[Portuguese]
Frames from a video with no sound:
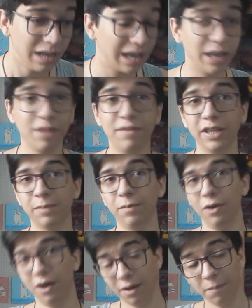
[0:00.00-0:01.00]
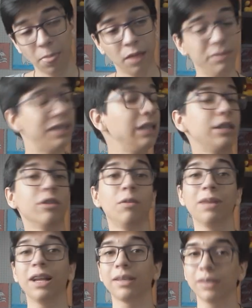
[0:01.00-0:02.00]
Cada vez pior me senti na
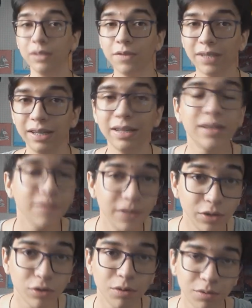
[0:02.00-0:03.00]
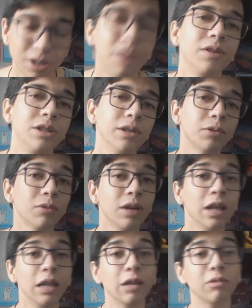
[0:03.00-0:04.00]
obrigação de fazer esse vídeo, como eu já havia dito.
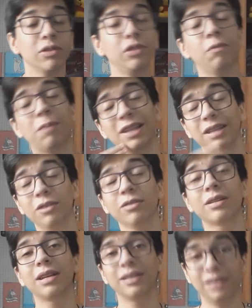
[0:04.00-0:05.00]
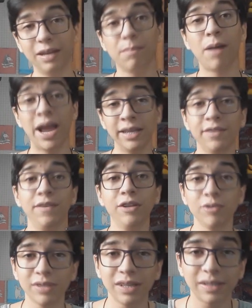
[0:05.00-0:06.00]
Inclusive, pretendo trazer mais
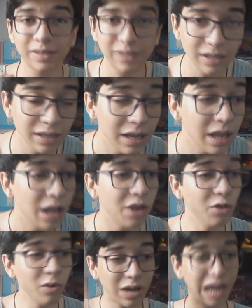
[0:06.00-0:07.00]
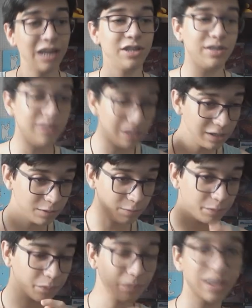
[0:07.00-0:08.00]
vídeos assim no
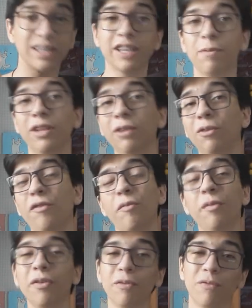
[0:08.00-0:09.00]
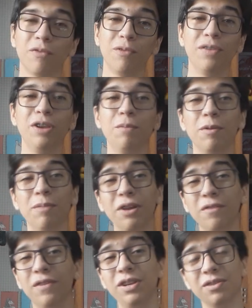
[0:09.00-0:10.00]
cardzinho. Vocês podem conferir, conferir o
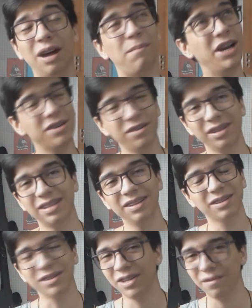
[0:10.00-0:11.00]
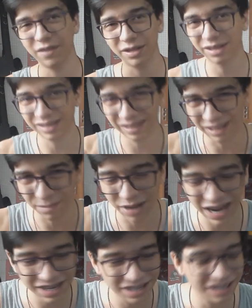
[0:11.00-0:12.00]
primeiro vídeo, há mais de dois anos que eu tinha feito com essa
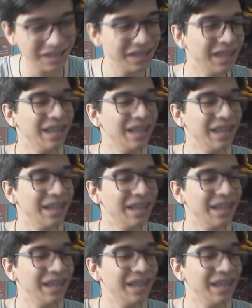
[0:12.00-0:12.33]
temática,